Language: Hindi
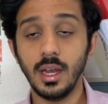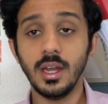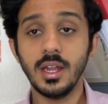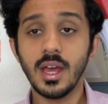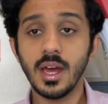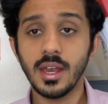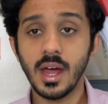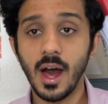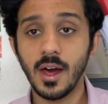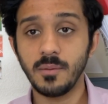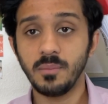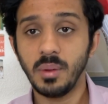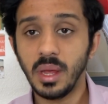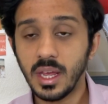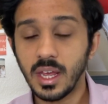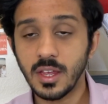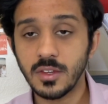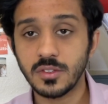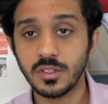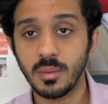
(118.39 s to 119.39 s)
इंडियन आर्मी
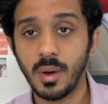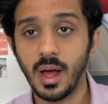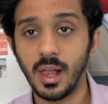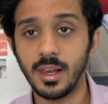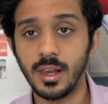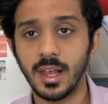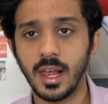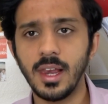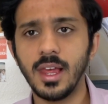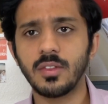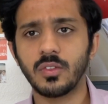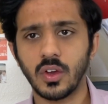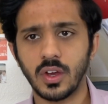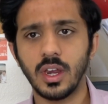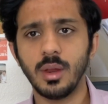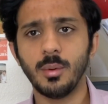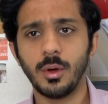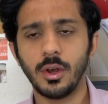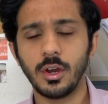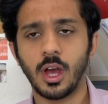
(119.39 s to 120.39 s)
के इस्तेमाल के लिए
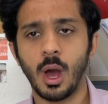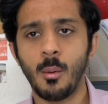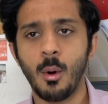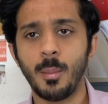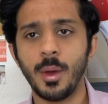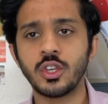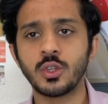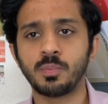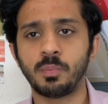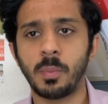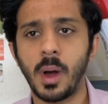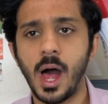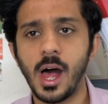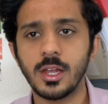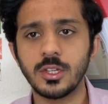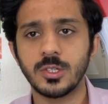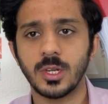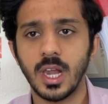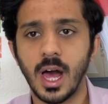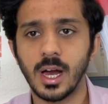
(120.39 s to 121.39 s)
तकरीबन कमोबेश
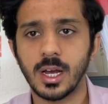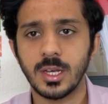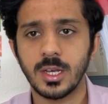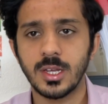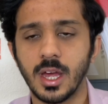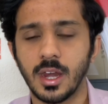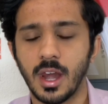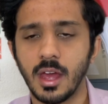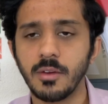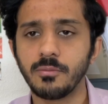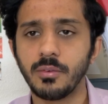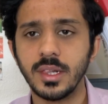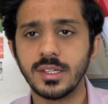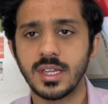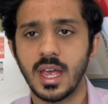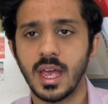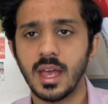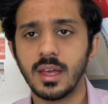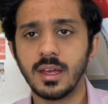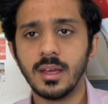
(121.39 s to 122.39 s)
पांच लाख
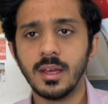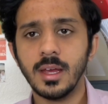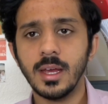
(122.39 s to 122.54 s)
राइफल्स हैं